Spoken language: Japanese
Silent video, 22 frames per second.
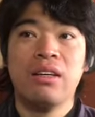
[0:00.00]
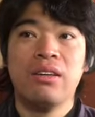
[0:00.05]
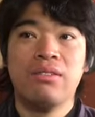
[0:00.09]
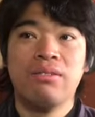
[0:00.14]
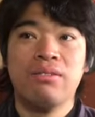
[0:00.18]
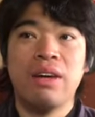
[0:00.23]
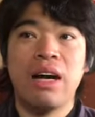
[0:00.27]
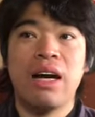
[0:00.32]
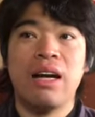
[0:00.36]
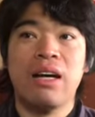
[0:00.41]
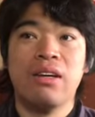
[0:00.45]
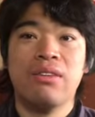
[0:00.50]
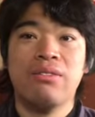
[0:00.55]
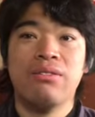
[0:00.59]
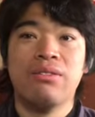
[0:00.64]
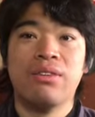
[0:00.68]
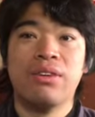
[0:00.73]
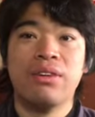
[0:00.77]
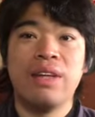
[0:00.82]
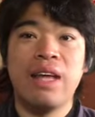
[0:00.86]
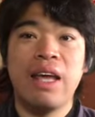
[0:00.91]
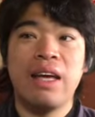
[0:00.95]
まあ、
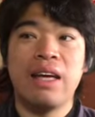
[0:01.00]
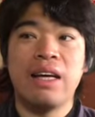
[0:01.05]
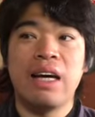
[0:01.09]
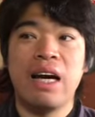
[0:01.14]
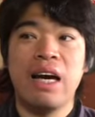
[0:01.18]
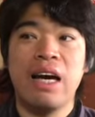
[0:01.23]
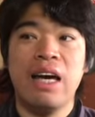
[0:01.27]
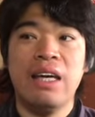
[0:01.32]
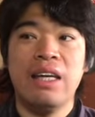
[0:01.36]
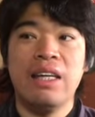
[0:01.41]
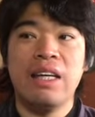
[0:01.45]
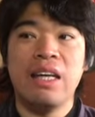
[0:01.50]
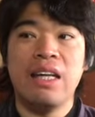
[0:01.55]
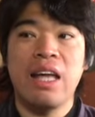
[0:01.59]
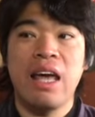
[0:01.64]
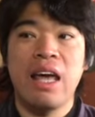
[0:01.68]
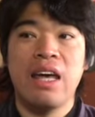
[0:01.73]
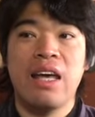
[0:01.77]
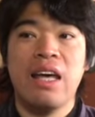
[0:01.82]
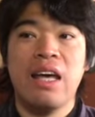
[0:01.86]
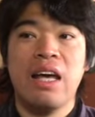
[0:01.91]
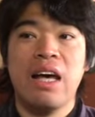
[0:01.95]
忘年会で
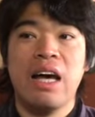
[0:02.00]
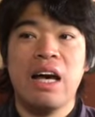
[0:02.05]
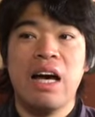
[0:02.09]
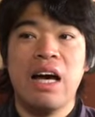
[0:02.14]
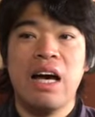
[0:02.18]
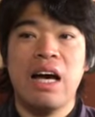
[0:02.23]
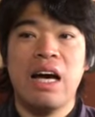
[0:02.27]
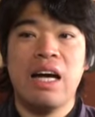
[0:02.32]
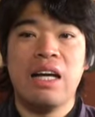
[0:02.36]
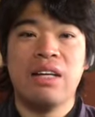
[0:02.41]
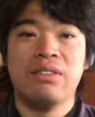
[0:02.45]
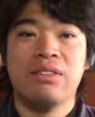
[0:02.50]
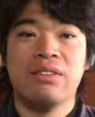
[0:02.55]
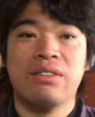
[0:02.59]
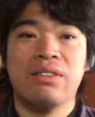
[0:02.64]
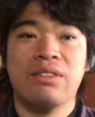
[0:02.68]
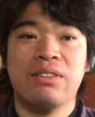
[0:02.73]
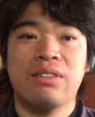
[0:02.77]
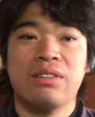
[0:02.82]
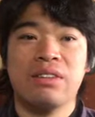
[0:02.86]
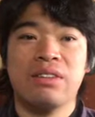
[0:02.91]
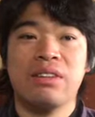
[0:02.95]
ね、あ
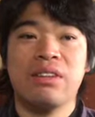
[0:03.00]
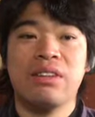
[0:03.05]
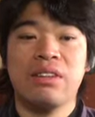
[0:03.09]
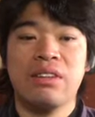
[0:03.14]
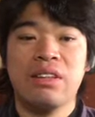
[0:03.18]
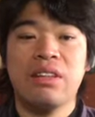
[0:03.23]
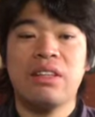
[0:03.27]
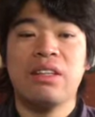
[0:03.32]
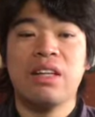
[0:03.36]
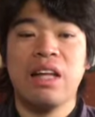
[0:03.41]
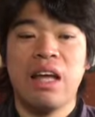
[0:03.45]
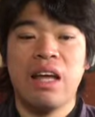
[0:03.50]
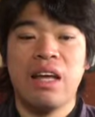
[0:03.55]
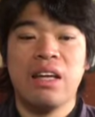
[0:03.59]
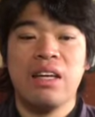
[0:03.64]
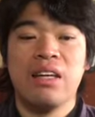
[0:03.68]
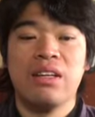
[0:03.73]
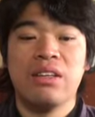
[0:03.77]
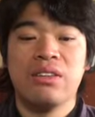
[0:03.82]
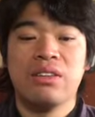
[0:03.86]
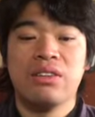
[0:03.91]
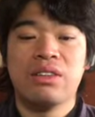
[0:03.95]
の、ね、
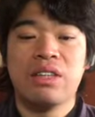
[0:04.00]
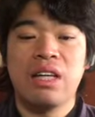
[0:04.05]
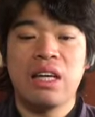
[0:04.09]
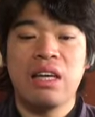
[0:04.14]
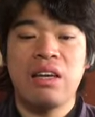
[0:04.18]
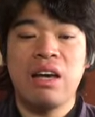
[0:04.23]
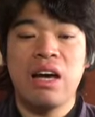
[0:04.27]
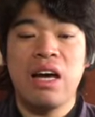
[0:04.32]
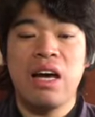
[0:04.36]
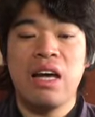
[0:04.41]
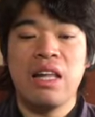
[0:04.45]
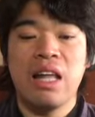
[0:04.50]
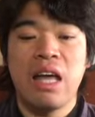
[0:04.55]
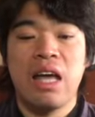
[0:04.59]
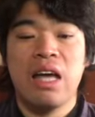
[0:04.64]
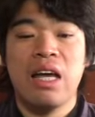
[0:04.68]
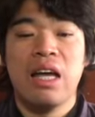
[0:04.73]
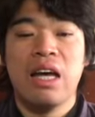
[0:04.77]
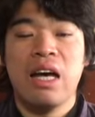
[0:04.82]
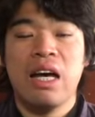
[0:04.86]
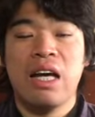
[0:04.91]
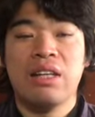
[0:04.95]
お酒はね、
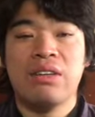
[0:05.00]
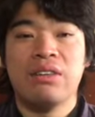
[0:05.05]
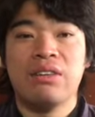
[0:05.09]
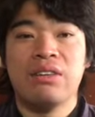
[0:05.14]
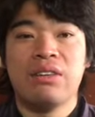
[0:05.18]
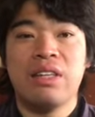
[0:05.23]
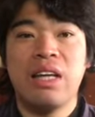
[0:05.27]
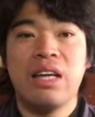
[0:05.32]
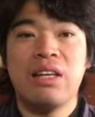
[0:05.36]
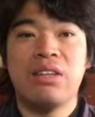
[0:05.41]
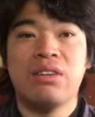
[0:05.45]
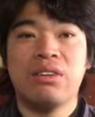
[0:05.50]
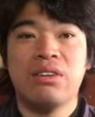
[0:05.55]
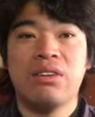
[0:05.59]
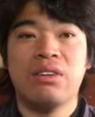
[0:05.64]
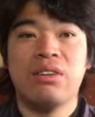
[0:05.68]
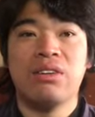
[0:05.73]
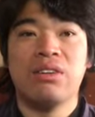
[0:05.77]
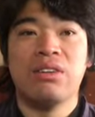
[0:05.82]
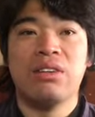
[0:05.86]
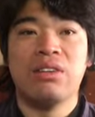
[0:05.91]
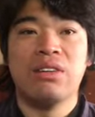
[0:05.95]
あの、適
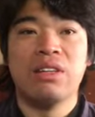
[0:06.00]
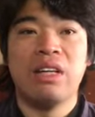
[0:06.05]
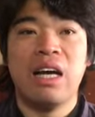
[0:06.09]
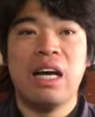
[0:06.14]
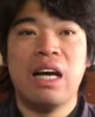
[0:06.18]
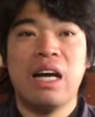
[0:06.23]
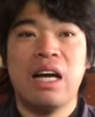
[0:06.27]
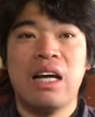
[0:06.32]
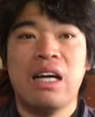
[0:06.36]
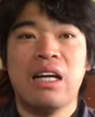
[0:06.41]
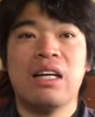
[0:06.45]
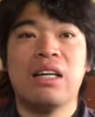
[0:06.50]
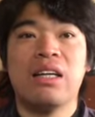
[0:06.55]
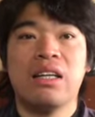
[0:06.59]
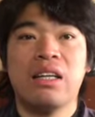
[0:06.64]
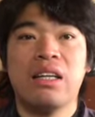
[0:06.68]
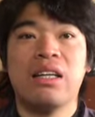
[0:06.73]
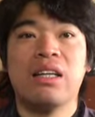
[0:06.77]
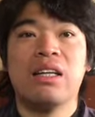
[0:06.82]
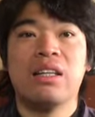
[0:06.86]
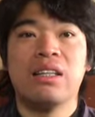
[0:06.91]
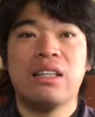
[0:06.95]
当な、
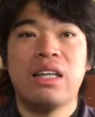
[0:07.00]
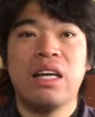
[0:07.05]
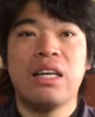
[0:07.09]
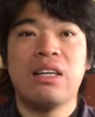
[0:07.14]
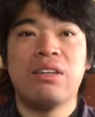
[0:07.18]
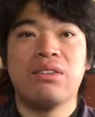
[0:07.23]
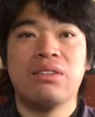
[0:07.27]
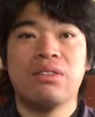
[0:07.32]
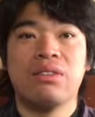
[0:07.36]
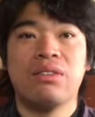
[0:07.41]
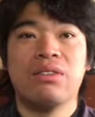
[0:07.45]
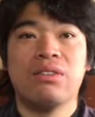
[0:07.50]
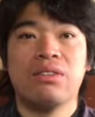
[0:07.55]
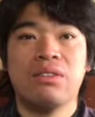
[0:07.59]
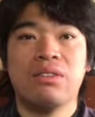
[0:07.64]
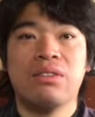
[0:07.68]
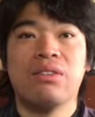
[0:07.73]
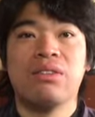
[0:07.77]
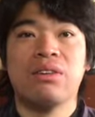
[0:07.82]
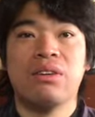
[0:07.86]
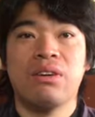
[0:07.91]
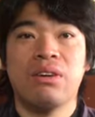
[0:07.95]
適当
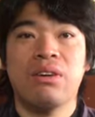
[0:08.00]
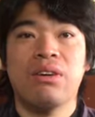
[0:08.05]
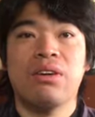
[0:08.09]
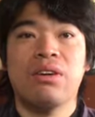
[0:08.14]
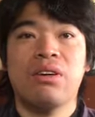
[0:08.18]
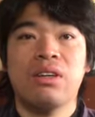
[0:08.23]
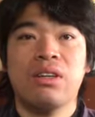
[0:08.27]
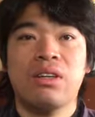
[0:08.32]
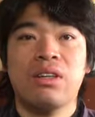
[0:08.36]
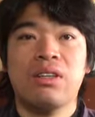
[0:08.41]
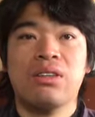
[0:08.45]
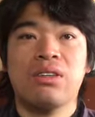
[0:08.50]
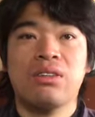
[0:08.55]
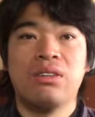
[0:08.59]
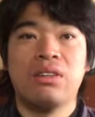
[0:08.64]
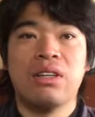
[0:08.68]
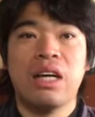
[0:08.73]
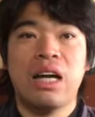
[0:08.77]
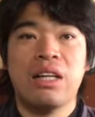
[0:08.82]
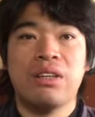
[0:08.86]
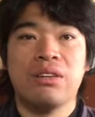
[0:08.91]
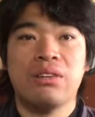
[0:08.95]
の、よう
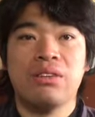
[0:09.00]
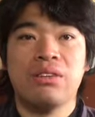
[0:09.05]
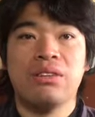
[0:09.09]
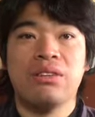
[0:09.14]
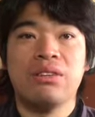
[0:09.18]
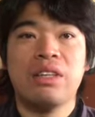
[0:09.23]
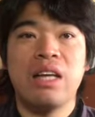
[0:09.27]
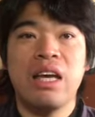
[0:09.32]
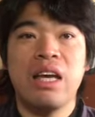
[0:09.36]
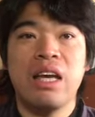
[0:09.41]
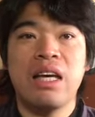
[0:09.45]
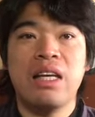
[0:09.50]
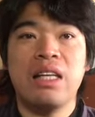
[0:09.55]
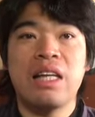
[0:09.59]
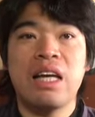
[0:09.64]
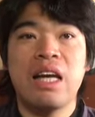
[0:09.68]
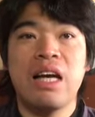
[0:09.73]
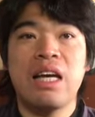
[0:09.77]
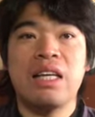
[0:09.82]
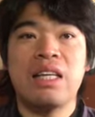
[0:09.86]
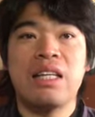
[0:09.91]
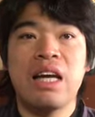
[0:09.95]
にあの飲んでい
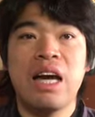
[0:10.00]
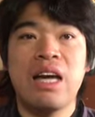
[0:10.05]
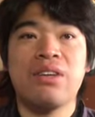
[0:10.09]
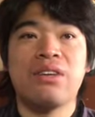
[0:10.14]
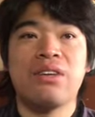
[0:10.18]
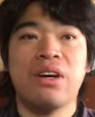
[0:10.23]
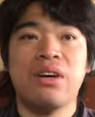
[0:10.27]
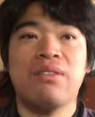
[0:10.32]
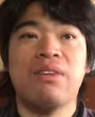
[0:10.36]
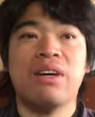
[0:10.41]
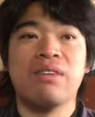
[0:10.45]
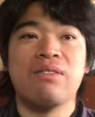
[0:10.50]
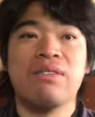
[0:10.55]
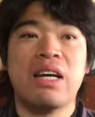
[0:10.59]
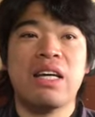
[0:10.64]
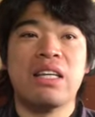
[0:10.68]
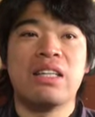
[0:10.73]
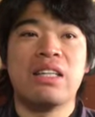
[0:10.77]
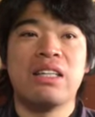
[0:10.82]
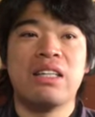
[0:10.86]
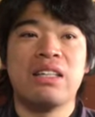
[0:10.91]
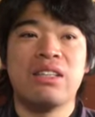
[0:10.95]
ただきたいと思いま
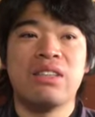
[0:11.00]
す。